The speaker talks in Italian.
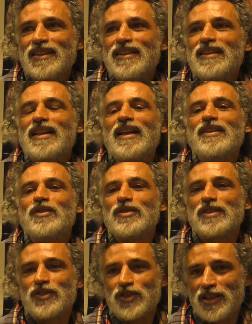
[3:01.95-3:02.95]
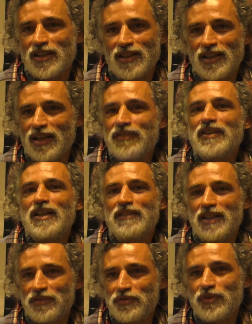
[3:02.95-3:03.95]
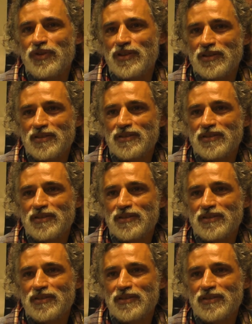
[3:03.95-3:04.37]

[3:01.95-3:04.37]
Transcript: il talento se c'è alla fine viene fuori.